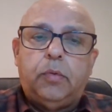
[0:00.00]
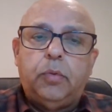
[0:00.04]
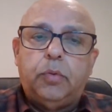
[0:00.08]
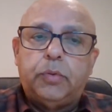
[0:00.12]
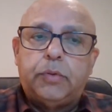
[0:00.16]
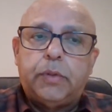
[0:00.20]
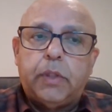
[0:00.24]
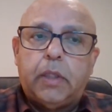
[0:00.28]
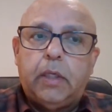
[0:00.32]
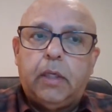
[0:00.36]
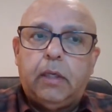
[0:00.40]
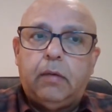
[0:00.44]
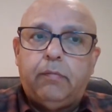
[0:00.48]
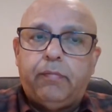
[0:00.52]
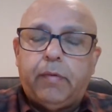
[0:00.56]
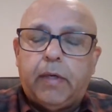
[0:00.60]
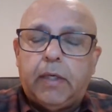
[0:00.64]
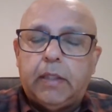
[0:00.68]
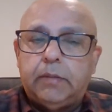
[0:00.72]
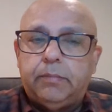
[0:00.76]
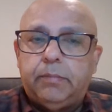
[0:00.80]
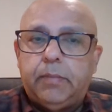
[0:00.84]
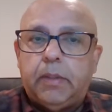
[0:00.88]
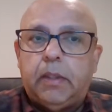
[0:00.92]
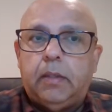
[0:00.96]
दूसरे
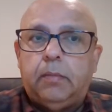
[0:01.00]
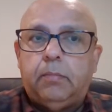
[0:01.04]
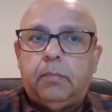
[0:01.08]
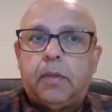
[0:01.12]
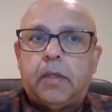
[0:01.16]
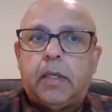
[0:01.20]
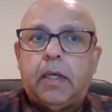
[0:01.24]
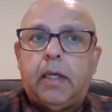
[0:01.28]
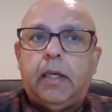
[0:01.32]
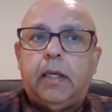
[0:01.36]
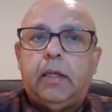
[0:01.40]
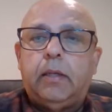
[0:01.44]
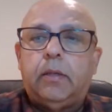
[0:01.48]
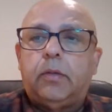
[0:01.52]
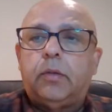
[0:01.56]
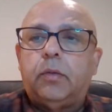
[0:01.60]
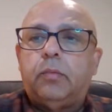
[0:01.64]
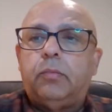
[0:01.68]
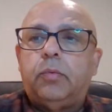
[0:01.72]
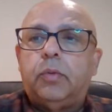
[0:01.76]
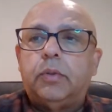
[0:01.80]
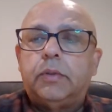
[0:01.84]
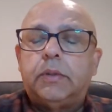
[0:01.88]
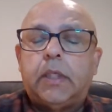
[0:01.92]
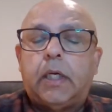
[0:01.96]
अल्फाज में हम कहें
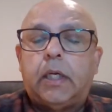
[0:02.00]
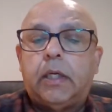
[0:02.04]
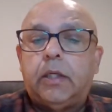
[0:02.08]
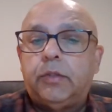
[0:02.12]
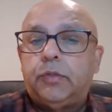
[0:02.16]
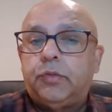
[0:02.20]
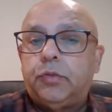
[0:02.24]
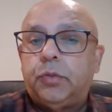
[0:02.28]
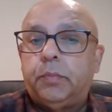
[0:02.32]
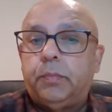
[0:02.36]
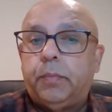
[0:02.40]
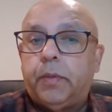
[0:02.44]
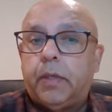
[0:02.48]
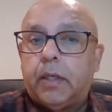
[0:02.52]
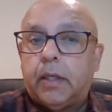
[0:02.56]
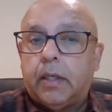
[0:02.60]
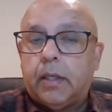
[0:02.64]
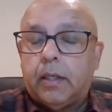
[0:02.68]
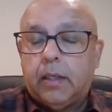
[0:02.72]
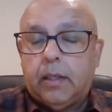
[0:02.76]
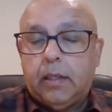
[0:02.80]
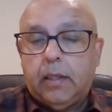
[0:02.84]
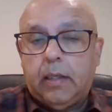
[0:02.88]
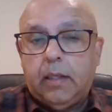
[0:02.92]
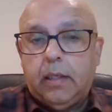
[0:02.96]
तो वो सारे छुप
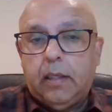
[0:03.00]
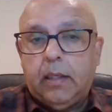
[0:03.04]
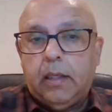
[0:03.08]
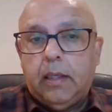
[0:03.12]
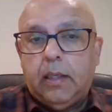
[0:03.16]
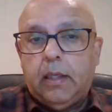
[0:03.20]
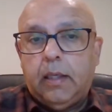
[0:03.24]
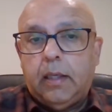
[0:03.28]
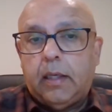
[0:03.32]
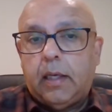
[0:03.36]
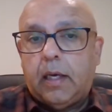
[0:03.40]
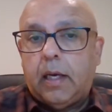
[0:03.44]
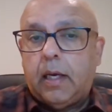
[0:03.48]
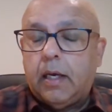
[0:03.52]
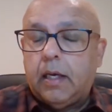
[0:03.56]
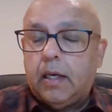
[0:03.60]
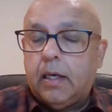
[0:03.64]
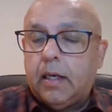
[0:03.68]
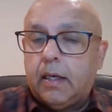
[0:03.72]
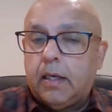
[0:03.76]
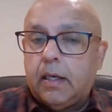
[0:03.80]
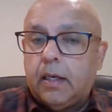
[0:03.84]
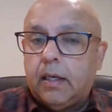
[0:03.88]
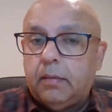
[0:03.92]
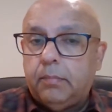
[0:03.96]
गए
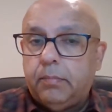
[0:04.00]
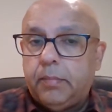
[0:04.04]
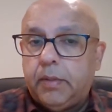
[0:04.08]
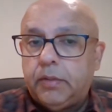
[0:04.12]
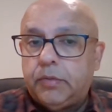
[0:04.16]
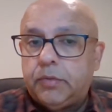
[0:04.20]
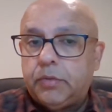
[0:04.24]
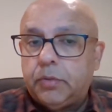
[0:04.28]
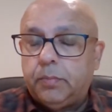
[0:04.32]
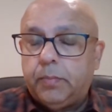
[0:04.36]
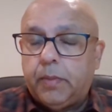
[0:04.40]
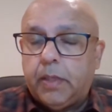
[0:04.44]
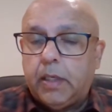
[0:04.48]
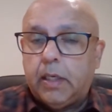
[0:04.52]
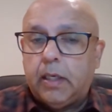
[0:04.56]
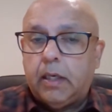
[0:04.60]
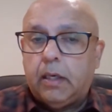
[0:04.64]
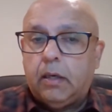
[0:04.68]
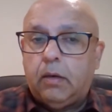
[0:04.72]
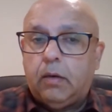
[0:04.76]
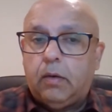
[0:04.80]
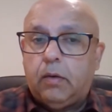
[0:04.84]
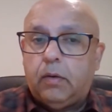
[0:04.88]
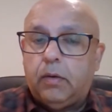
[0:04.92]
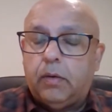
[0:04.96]
आगा खान भी छुप
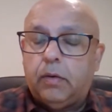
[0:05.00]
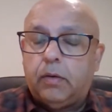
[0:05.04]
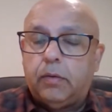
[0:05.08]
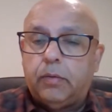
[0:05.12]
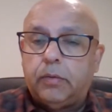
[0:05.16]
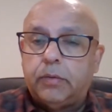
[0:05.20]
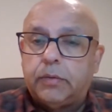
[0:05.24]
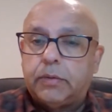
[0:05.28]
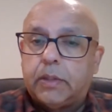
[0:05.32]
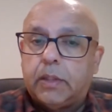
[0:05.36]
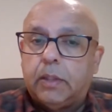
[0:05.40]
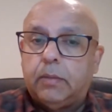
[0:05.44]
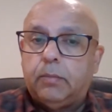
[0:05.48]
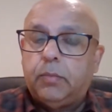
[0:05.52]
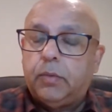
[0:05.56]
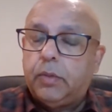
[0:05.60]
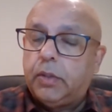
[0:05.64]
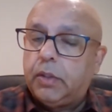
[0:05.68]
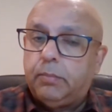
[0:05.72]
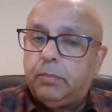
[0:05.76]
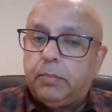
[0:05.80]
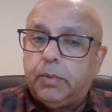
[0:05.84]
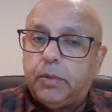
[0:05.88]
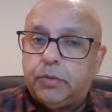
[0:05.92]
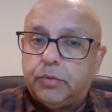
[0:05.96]
गया और उसके
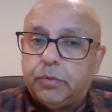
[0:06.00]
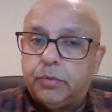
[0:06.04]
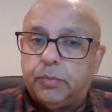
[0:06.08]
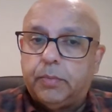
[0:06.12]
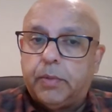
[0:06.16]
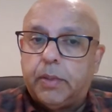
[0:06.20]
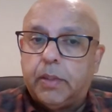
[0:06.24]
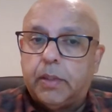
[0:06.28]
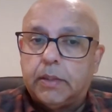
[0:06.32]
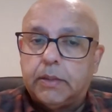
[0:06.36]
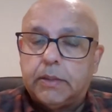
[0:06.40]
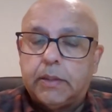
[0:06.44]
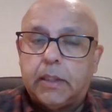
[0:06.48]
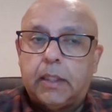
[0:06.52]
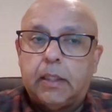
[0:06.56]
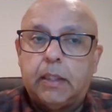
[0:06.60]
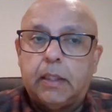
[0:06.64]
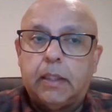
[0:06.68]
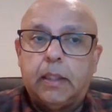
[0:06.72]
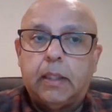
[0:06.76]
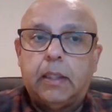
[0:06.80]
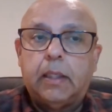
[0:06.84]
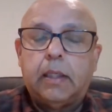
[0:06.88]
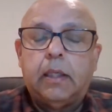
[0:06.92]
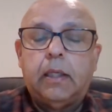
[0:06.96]
मुरीद भी छुप गए
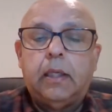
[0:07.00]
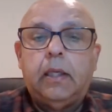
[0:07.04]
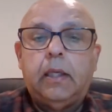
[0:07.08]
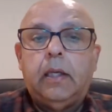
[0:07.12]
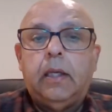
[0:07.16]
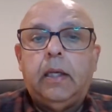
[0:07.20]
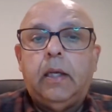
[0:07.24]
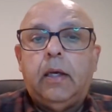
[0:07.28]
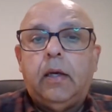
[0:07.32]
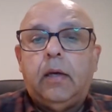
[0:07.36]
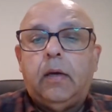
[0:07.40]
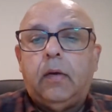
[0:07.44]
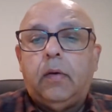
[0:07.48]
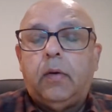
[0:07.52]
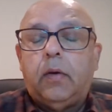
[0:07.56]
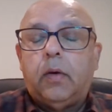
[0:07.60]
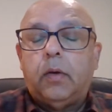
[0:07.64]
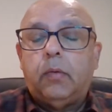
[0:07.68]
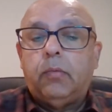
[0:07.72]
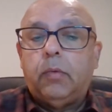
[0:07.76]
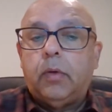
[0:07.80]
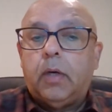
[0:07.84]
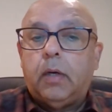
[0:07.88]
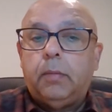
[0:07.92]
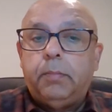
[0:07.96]
सारे
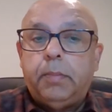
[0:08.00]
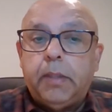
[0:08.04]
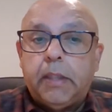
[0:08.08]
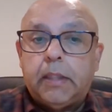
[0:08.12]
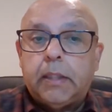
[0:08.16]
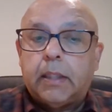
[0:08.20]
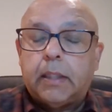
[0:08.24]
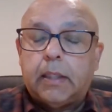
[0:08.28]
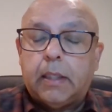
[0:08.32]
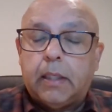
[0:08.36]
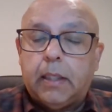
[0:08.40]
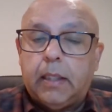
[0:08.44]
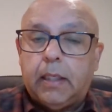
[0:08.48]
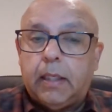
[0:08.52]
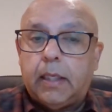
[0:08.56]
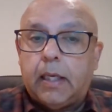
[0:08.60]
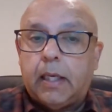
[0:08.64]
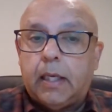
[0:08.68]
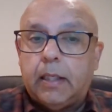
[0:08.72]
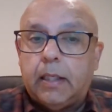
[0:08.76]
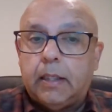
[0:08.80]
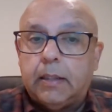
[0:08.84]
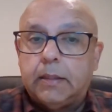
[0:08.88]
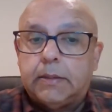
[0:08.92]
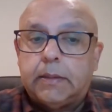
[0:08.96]
और वो अभी तक नहीं
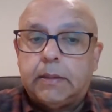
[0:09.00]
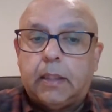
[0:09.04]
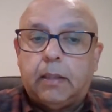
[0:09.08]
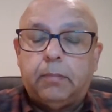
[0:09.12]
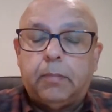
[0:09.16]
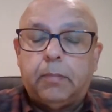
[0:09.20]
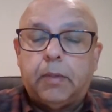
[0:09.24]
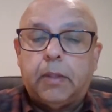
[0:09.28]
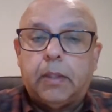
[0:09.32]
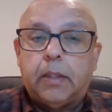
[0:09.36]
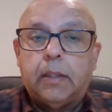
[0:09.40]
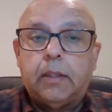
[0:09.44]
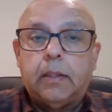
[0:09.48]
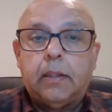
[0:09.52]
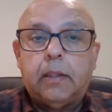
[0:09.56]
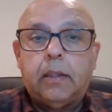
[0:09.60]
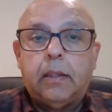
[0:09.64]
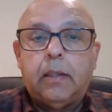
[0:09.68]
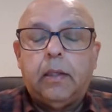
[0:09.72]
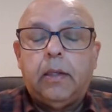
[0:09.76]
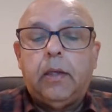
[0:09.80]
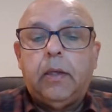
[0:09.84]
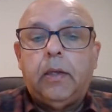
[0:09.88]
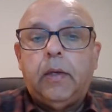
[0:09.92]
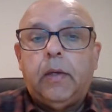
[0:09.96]
आया है सामने
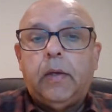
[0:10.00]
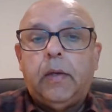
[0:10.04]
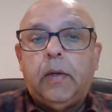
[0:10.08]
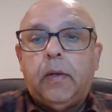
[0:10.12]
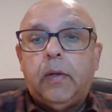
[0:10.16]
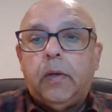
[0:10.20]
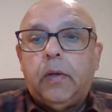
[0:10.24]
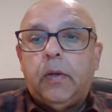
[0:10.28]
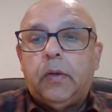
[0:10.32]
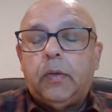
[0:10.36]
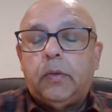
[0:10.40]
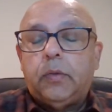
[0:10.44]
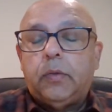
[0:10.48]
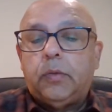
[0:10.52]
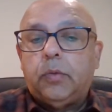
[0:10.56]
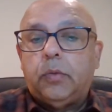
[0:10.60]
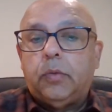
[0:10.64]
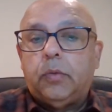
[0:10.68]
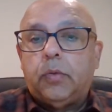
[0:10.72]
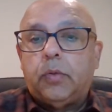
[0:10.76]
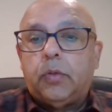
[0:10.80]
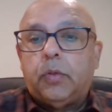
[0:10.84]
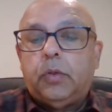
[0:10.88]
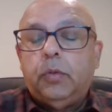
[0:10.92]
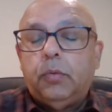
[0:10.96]

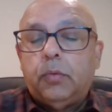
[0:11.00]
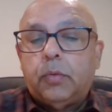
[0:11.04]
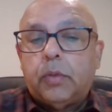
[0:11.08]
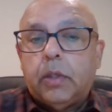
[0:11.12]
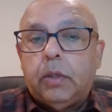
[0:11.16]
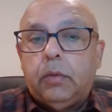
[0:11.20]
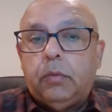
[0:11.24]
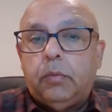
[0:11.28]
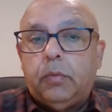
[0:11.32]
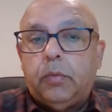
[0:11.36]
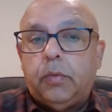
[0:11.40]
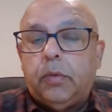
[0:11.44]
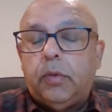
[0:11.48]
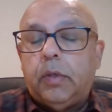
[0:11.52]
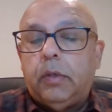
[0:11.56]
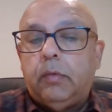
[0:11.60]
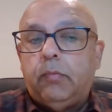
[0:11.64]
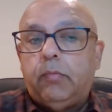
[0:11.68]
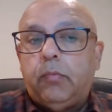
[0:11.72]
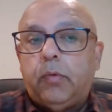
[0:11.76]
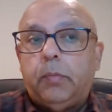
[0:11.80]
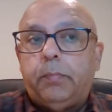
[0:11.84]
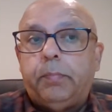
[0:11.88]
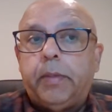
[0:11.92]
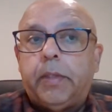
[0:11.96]
तो क्योंकि उन्होंने
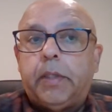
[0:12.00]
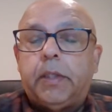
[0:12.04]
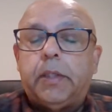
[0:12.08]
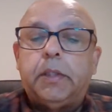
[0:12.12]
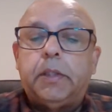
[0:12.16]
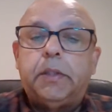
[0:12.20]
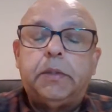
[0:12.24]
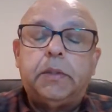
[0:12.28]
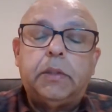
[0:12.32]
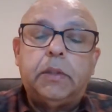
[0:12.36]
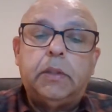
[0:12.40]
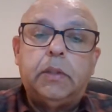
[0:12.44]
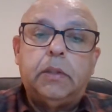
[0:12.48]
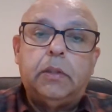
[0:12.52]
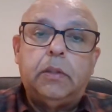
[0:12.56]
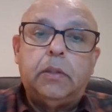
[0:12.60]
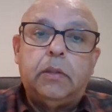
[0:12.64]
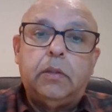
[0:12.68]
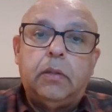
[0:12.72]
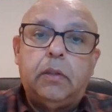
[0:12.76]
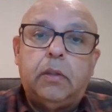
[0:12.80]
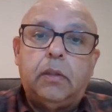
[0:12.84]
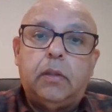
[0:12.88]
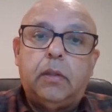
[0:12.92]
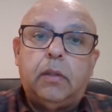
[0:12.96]
वो पिटिशन